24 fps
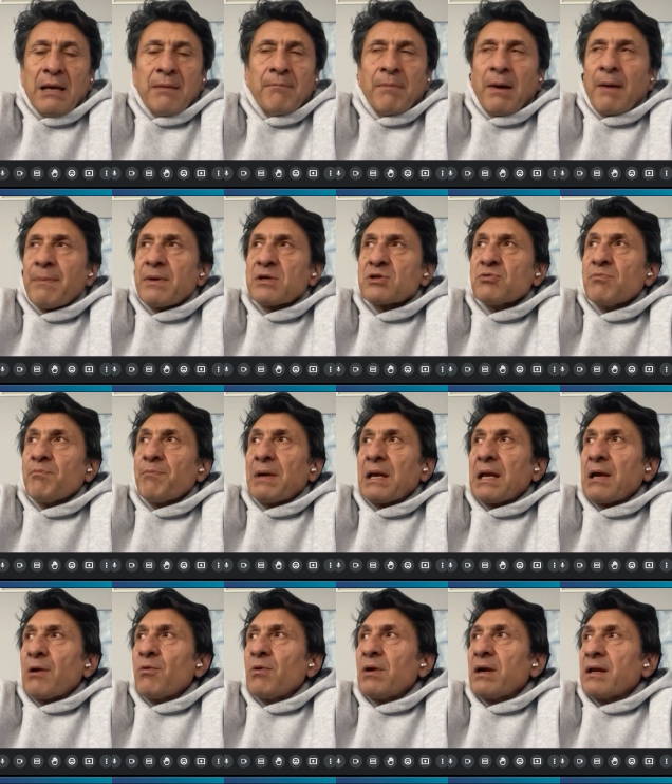es un,
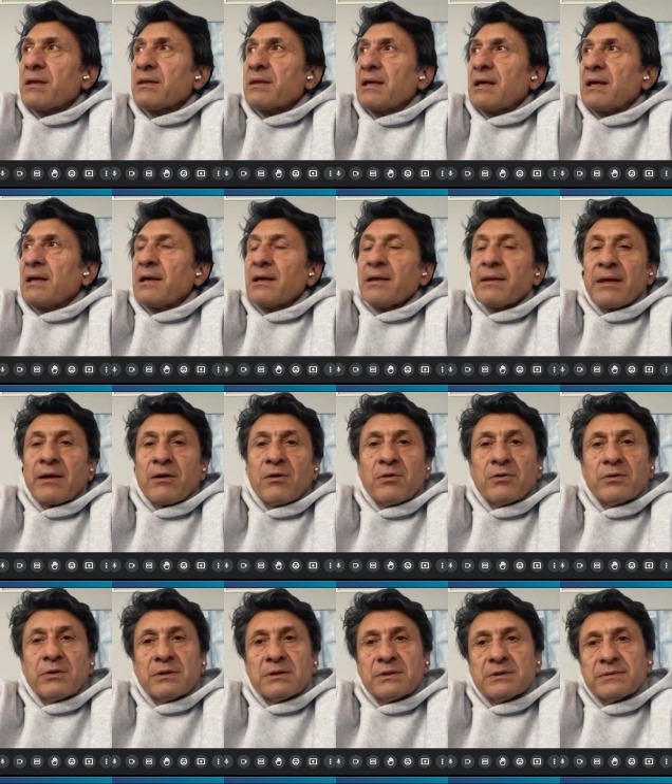Mbappé es un película
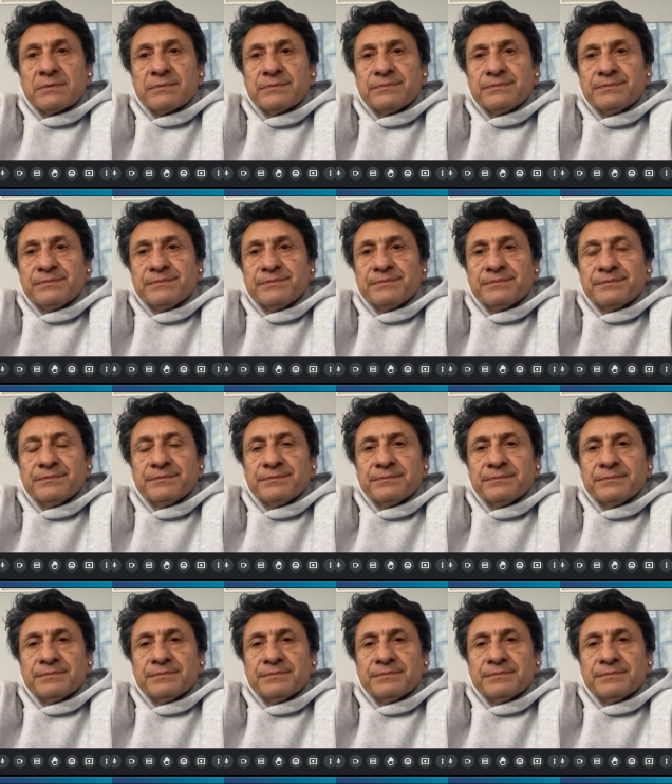de, de cojones.